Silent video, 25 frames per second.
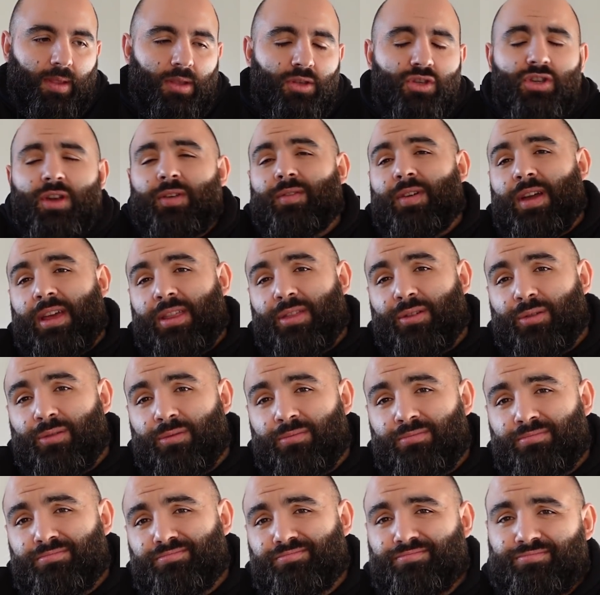cioè
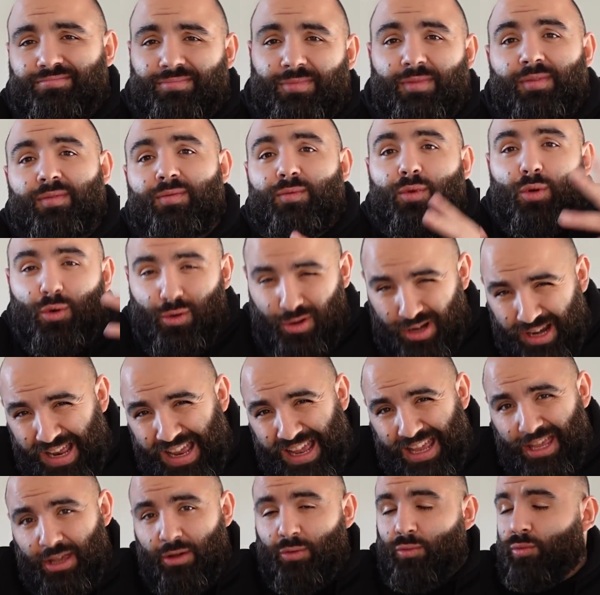vedo
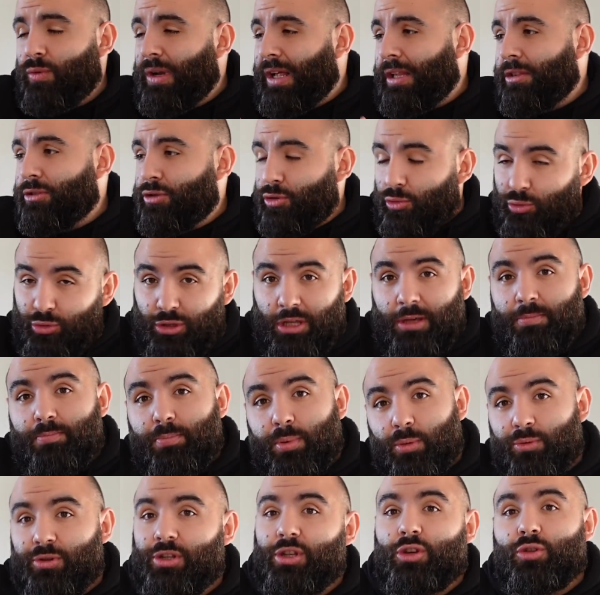vorrei un altro
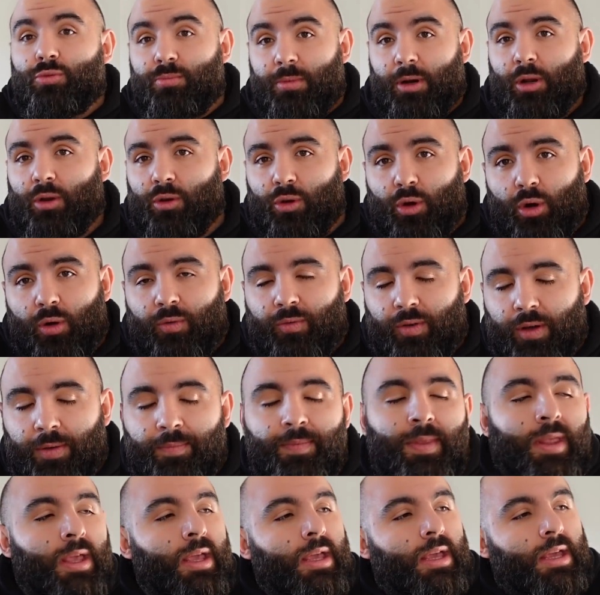tipo di numero
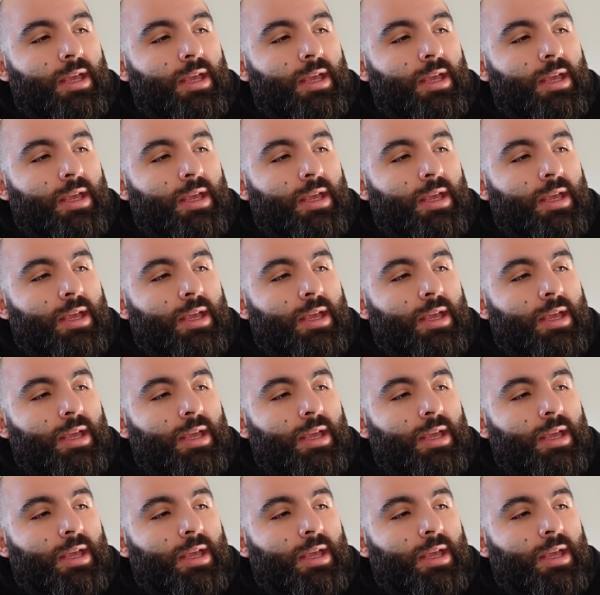9.